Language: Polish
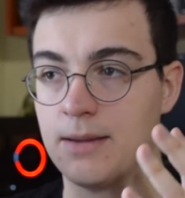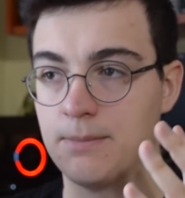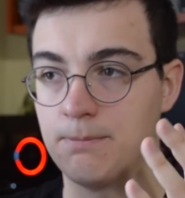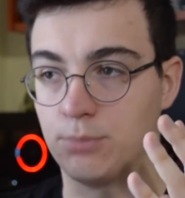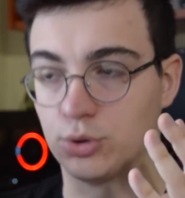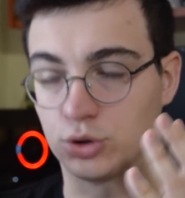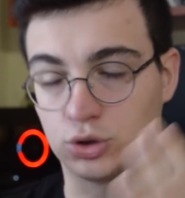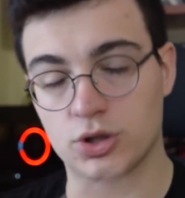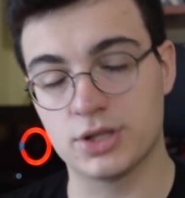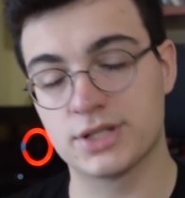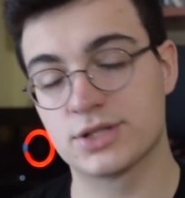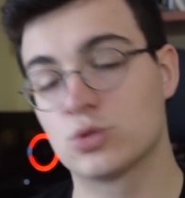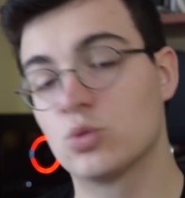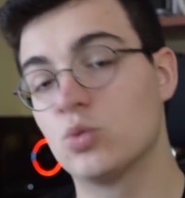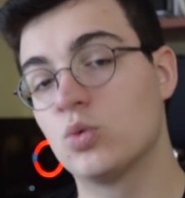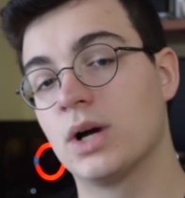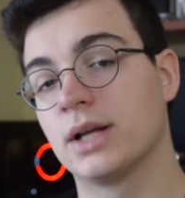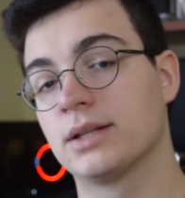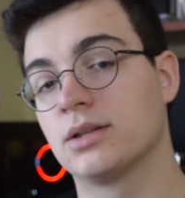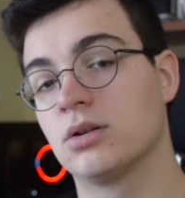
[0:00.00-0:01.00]
bo to jest
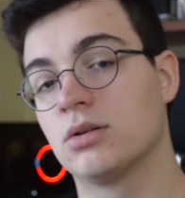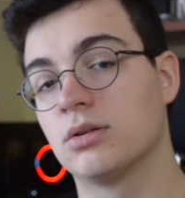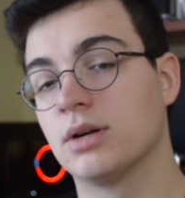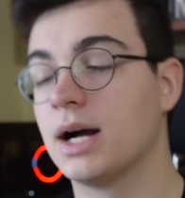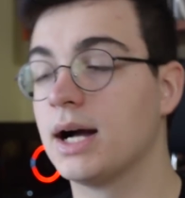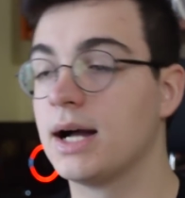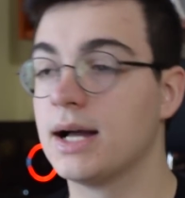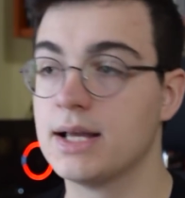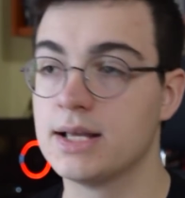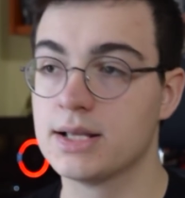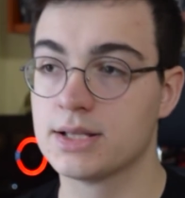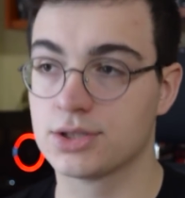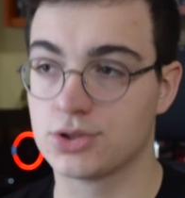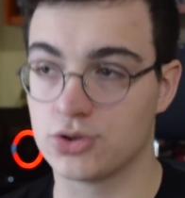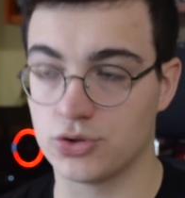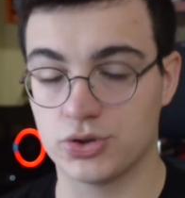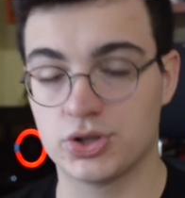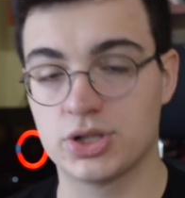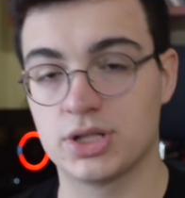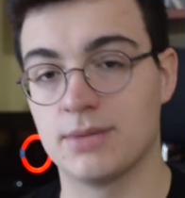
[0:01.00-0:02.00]
długa droga,
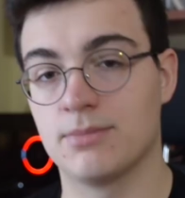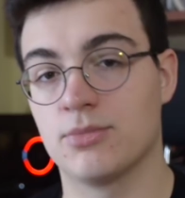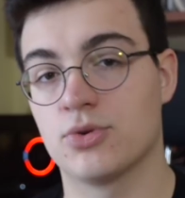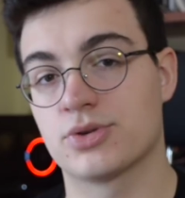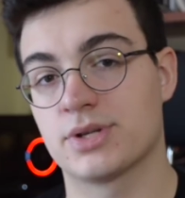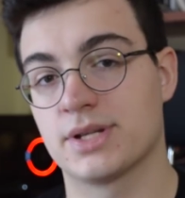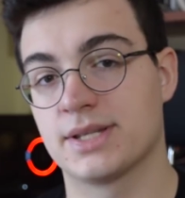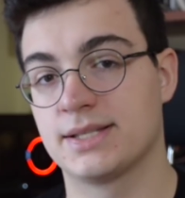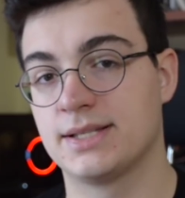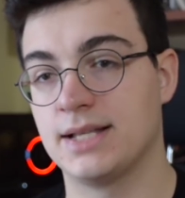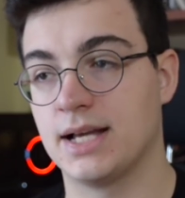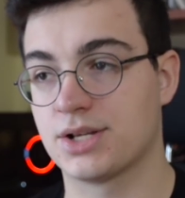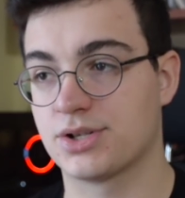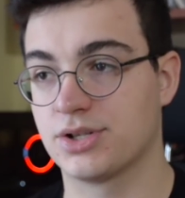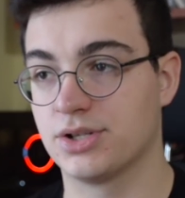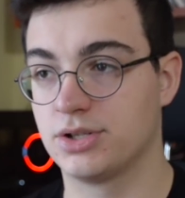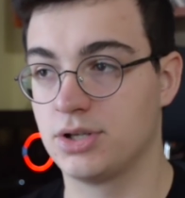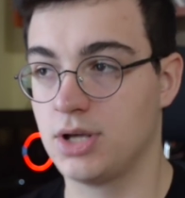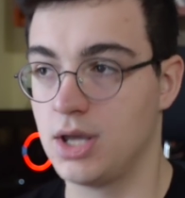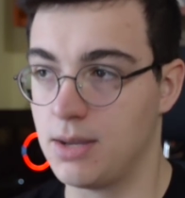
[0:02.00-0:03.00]
coś się może
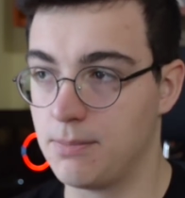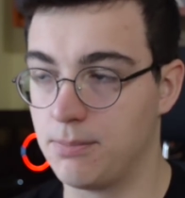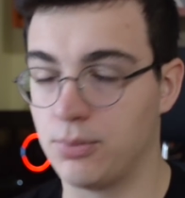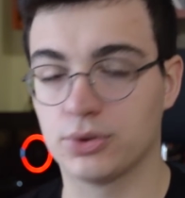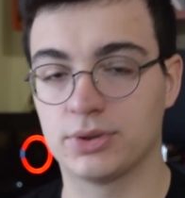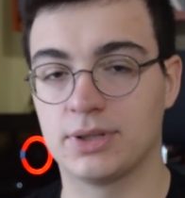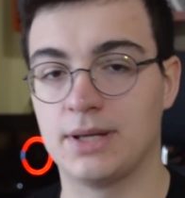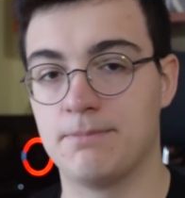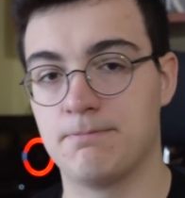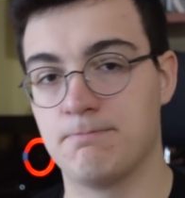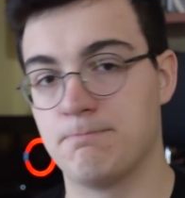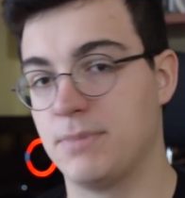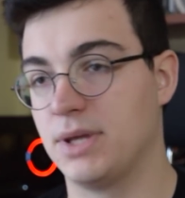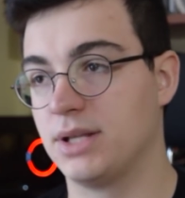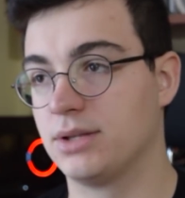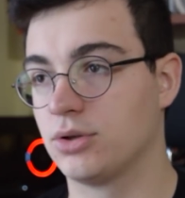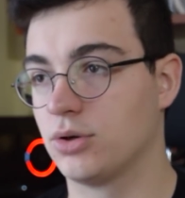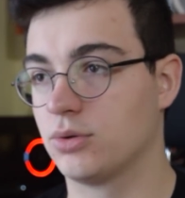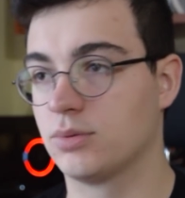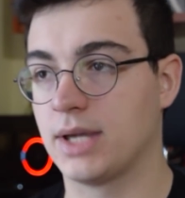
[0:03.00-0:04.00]
zdarzyć, potem
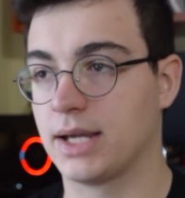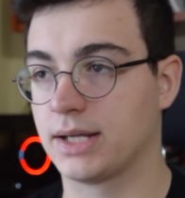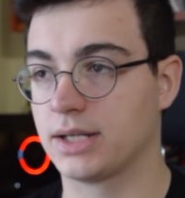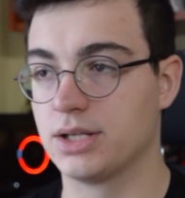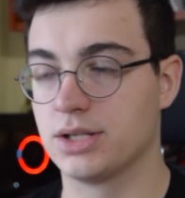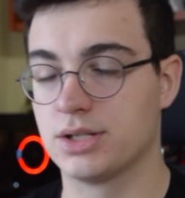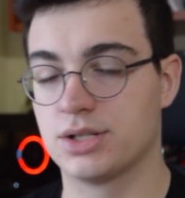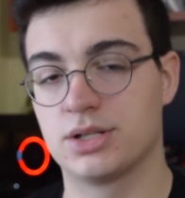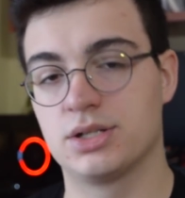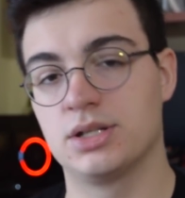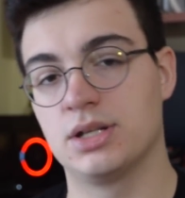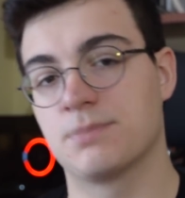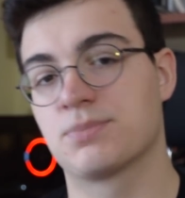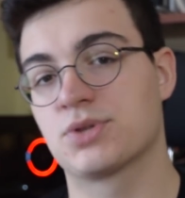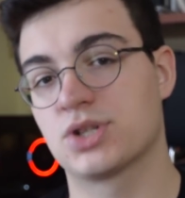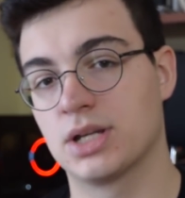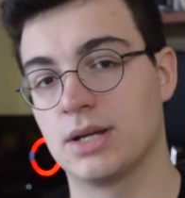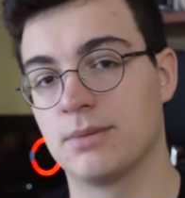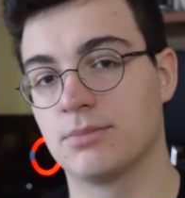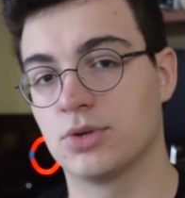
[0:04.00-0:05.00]
będą jakieś
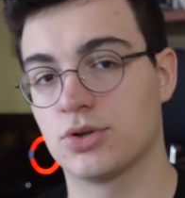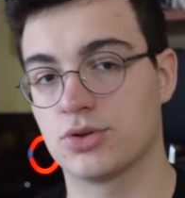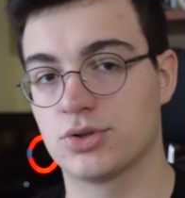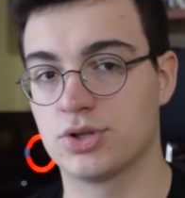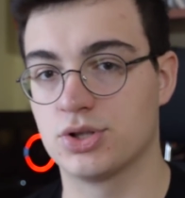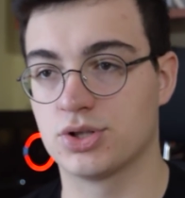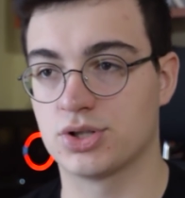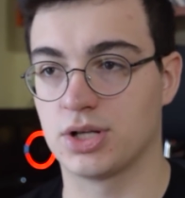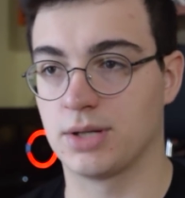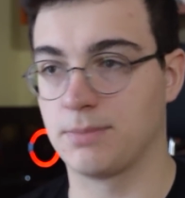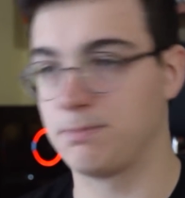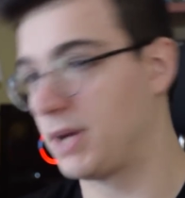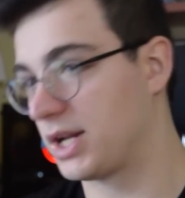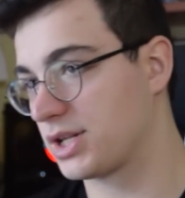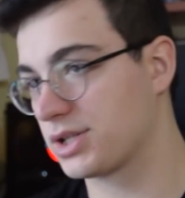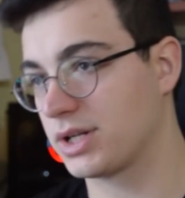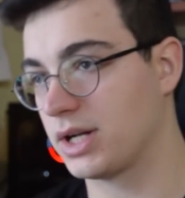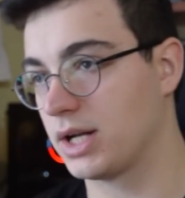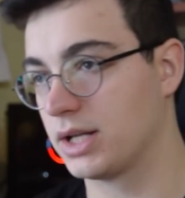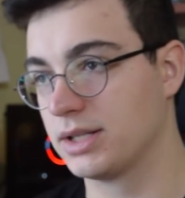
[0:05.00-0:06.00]
nieprzyjemności, że
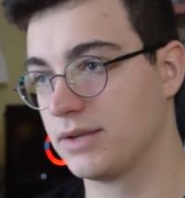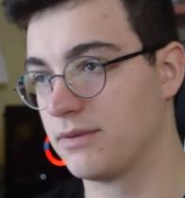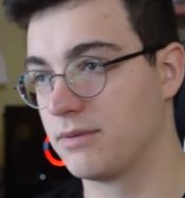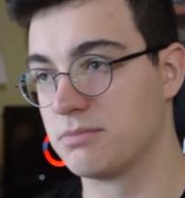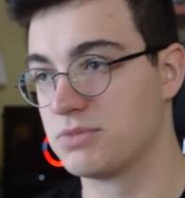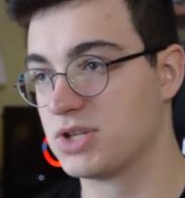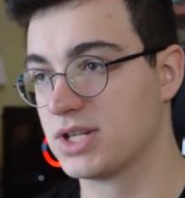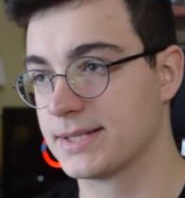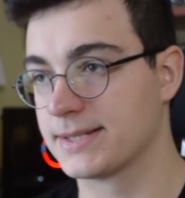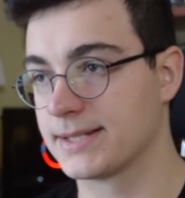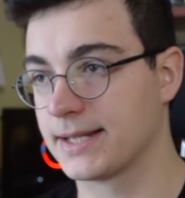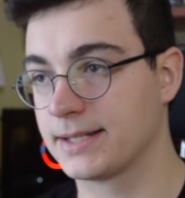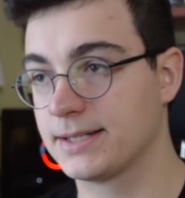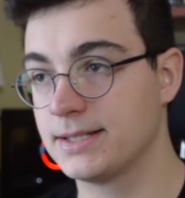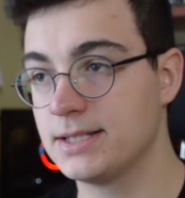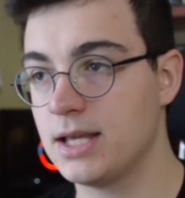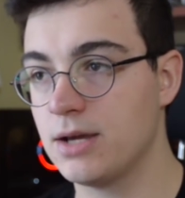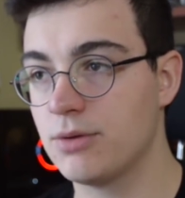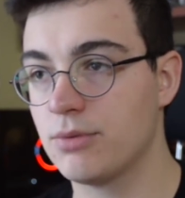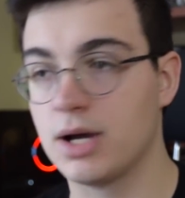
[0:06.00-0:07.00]
paczka, nie wiem, gdzieś
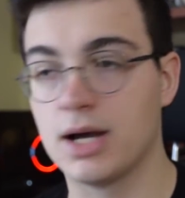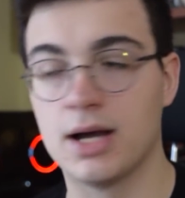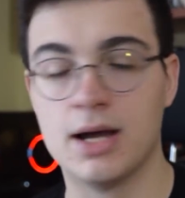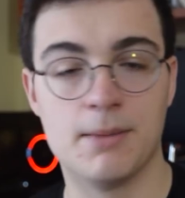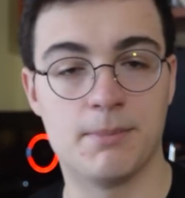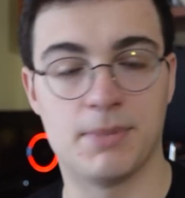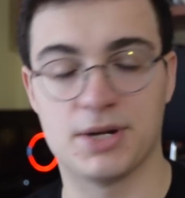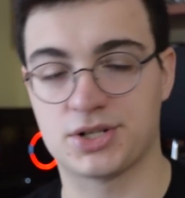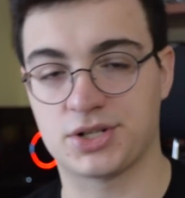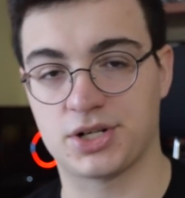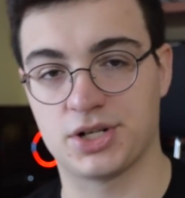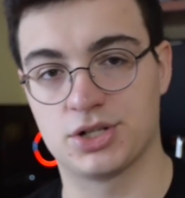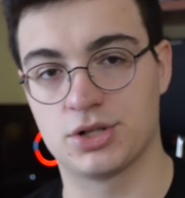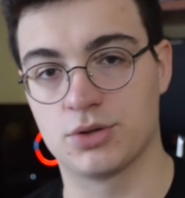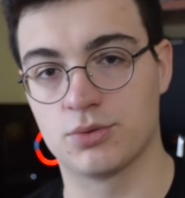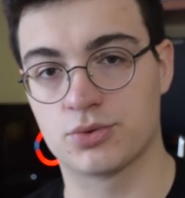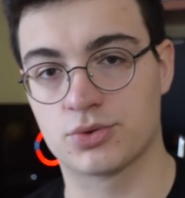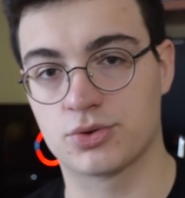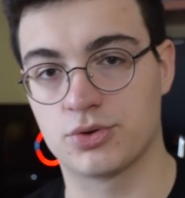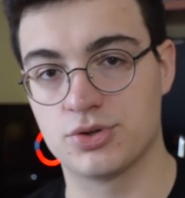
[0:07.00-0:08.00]
zaginęła, paczka się
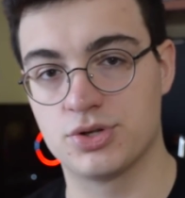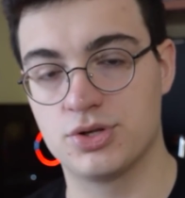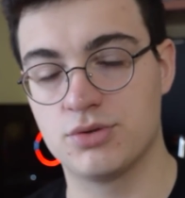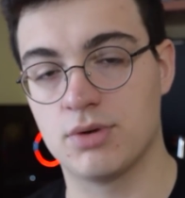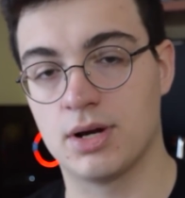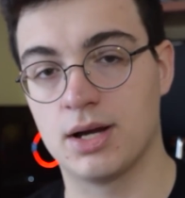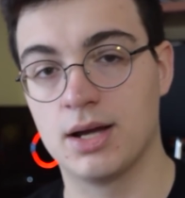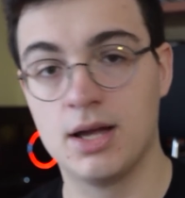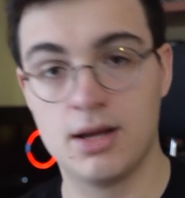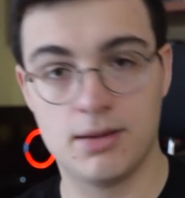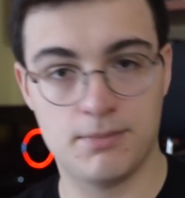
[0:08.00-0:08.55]
uszkodziła,